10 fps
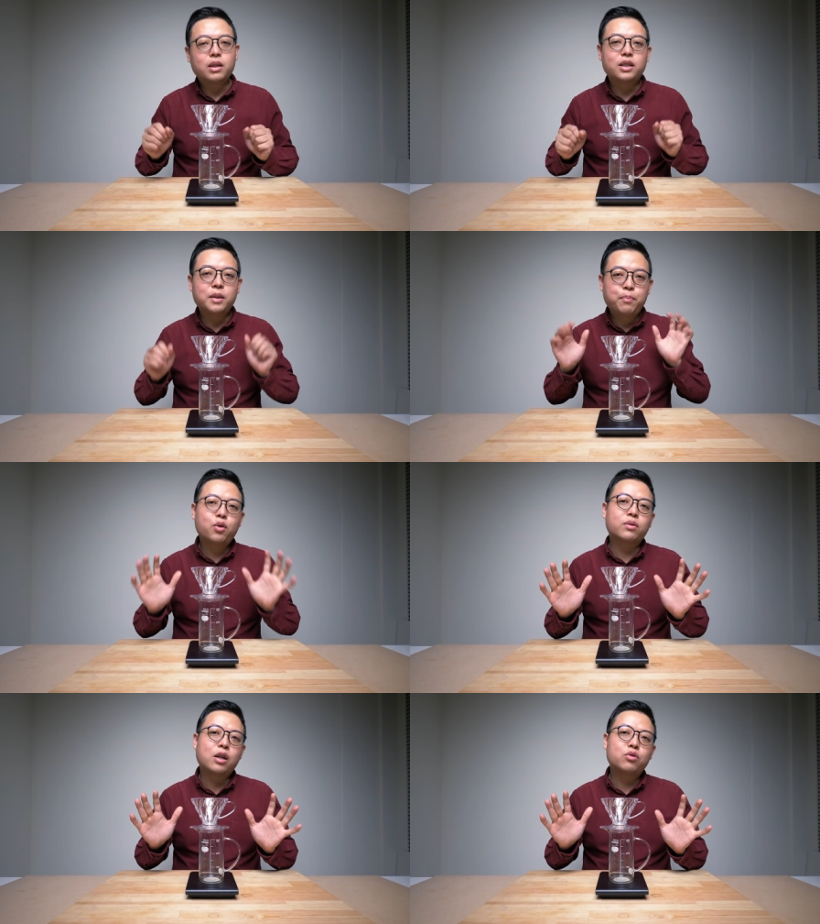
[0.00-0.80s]
以及不
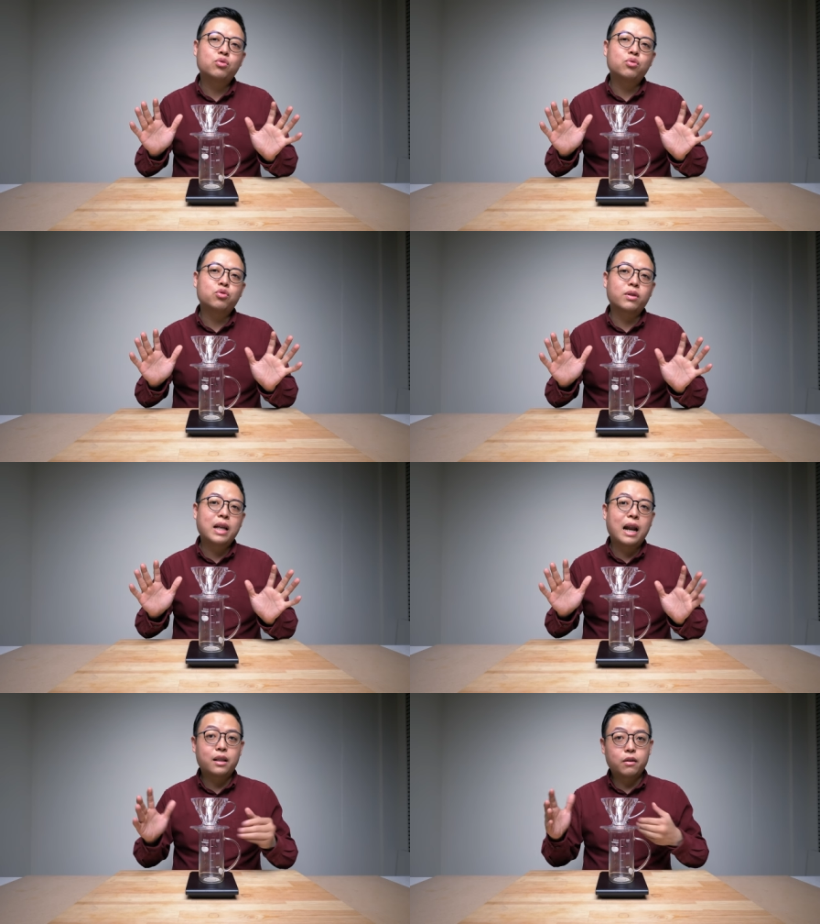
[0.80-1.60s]
同参数所
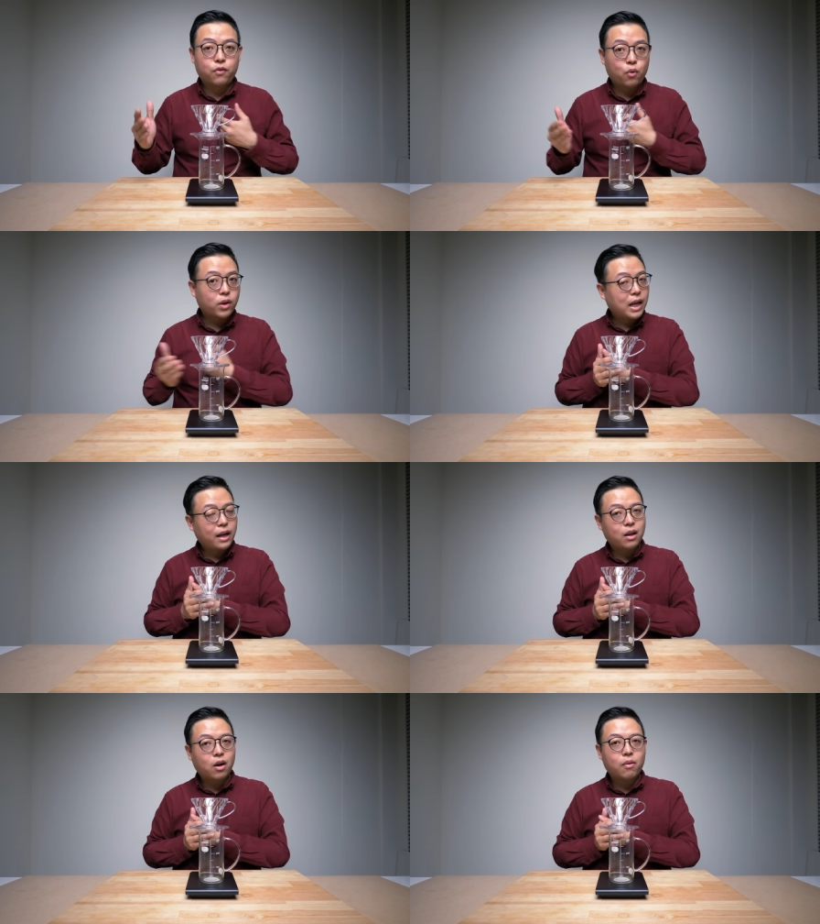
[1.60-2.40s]
带来的风味差
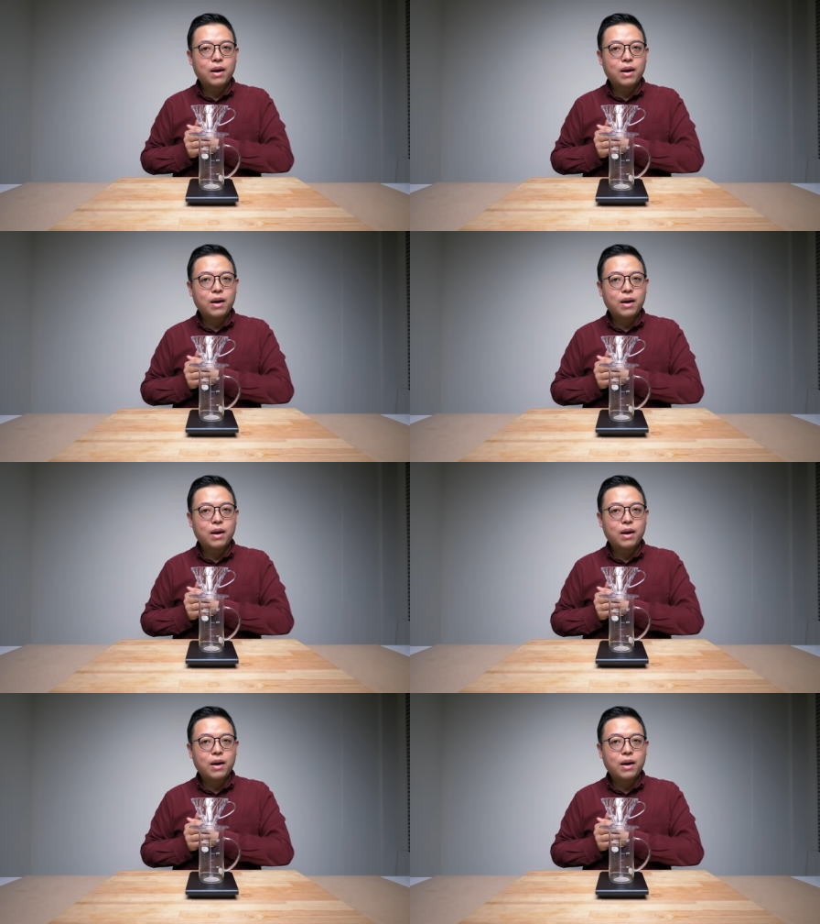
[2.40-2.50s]
异喽。